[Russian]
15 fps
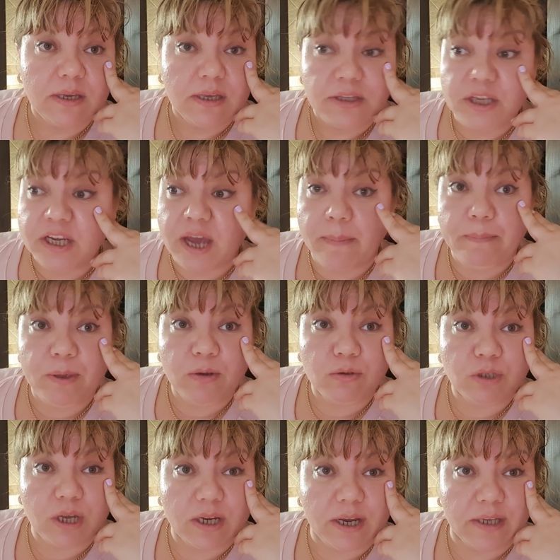Ни копейку
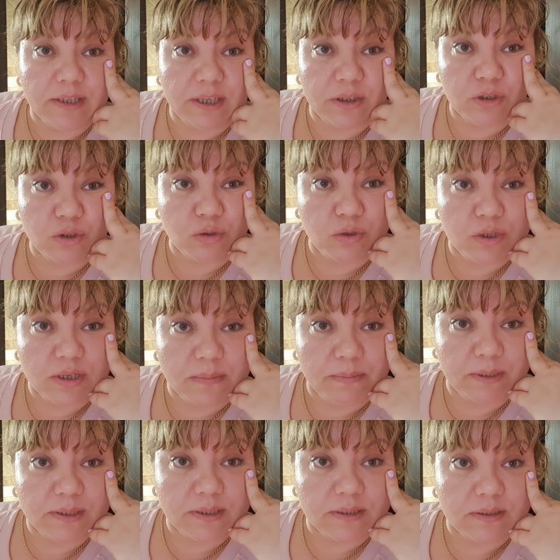за кайтаночку не
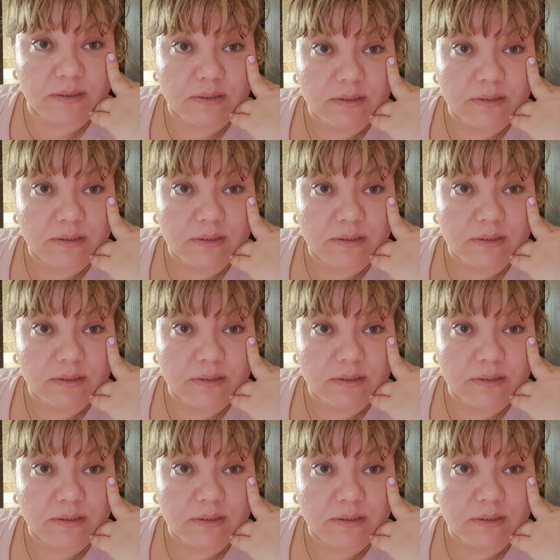заплатил.